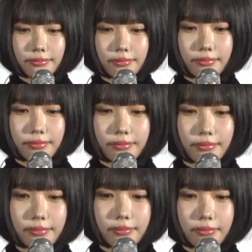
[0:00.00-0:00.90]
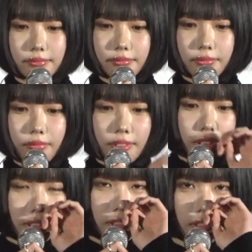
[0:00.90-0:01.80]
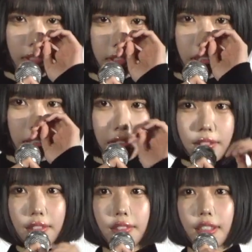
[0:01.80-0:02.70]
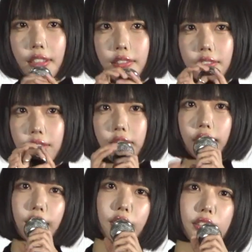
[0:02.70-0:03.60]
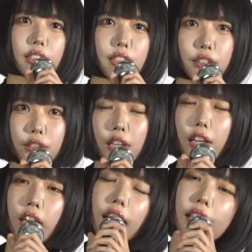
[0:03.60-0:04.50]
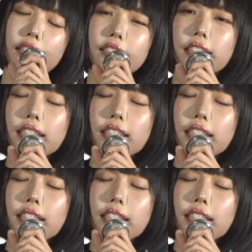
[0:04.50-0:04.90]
うーん、そういろいろあるんですけど、あなんか